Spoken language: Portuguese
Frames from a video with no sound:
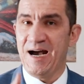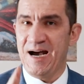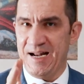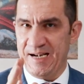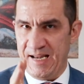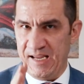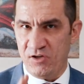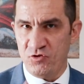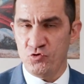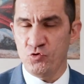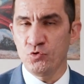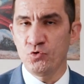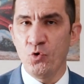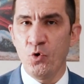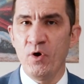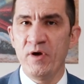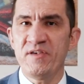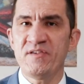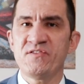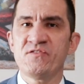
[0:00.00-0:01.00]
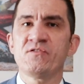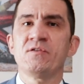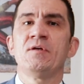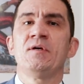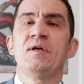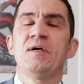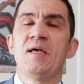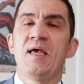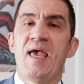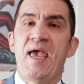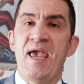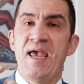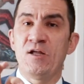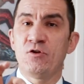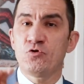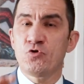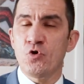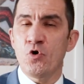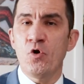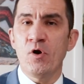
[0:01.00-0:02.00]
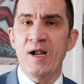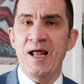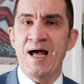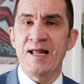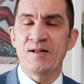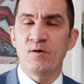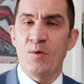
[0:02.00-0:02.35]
Anexo 2, entrou lá